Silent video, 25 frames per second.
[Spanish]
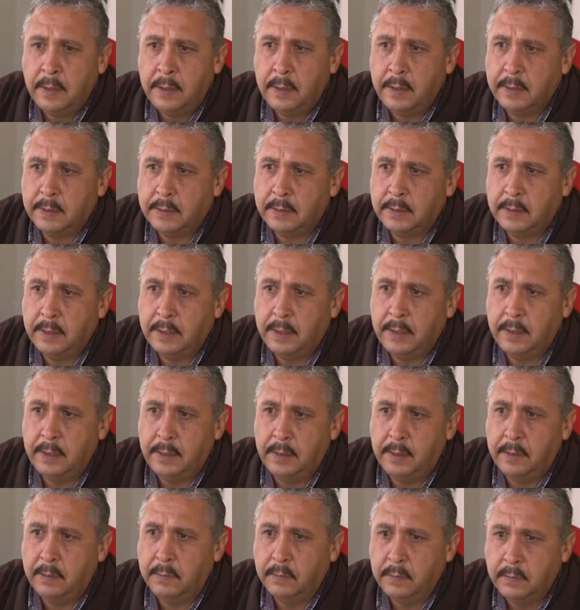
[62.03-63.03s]

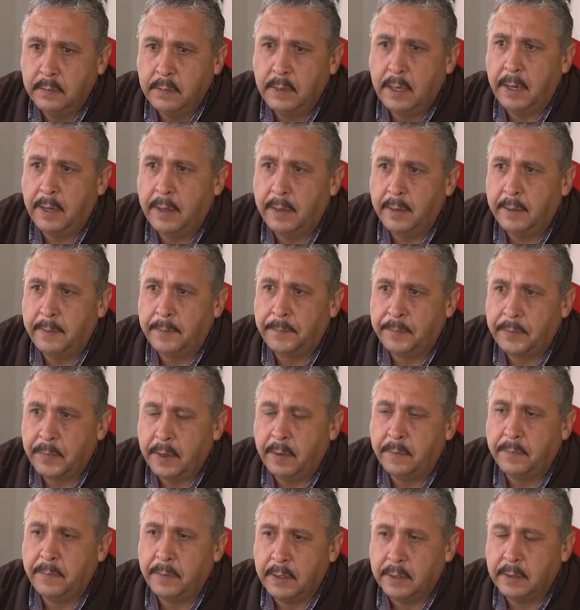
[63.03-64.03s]
este, una
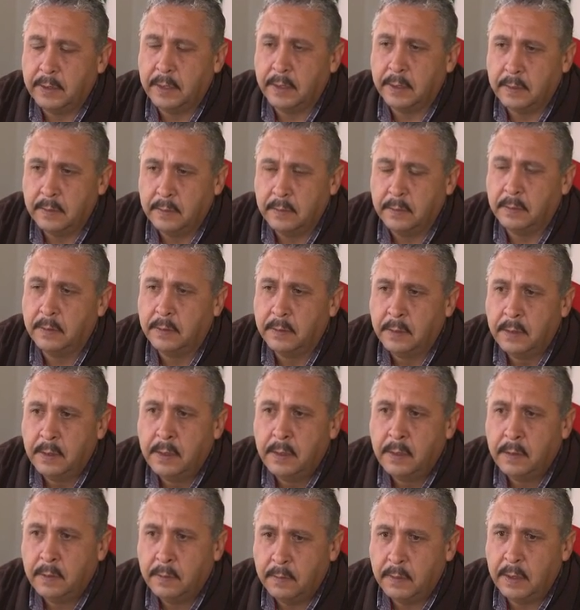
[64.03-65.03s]
afectación
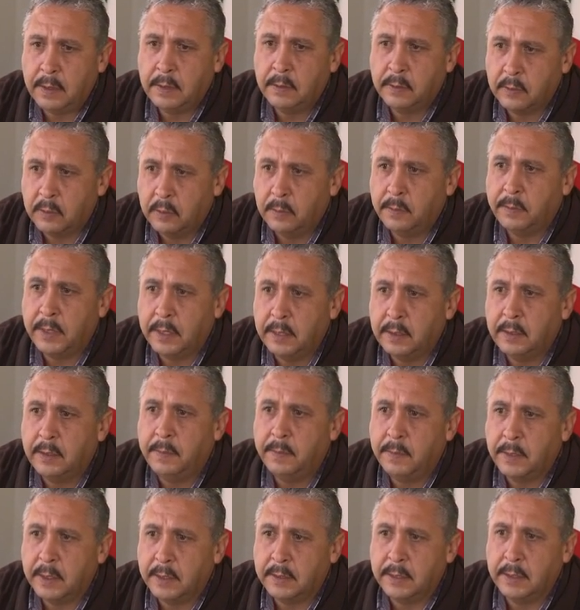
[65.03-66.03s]
cuando son
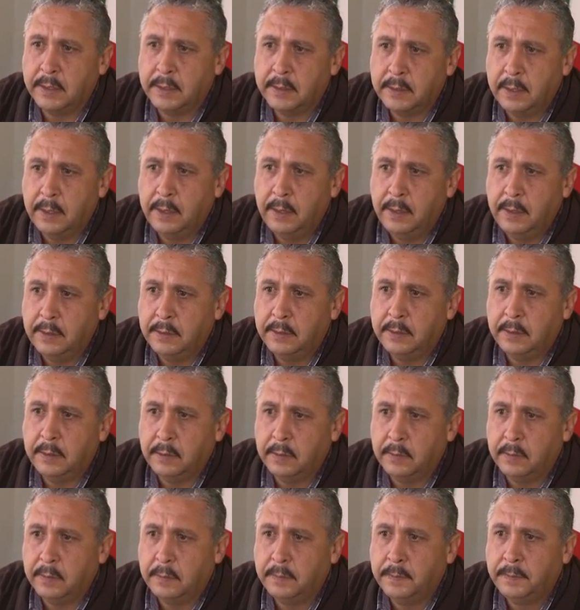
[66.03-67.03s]
víctimas de este
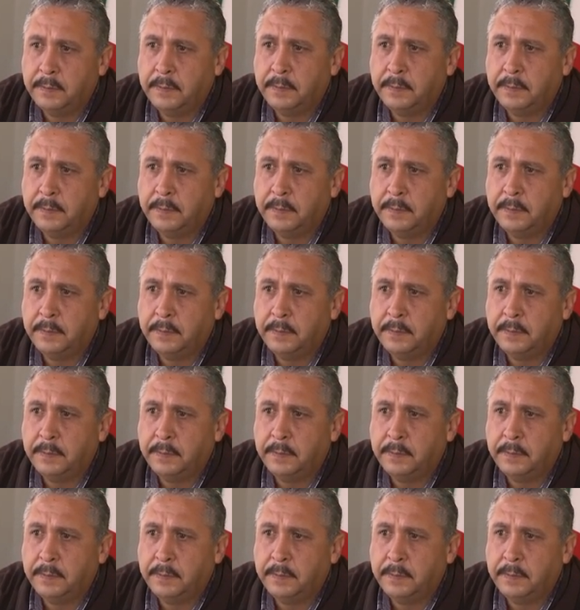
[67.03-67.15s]
ilícito.